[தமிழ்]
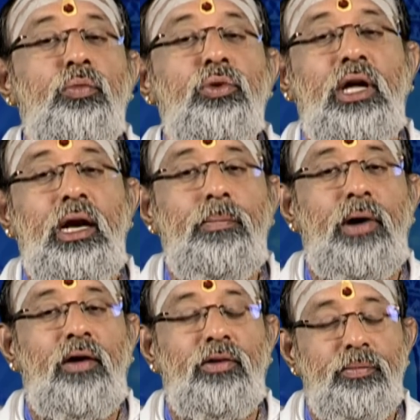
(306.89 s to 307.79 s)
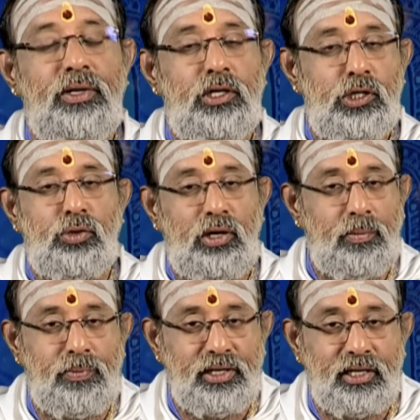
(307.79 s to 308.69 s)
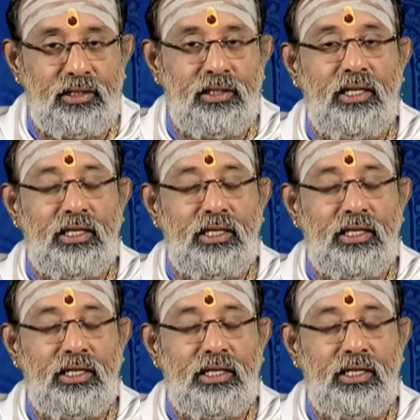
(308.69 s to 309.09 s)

முதல் பாவம் என்று சொல்லப்படுகிறது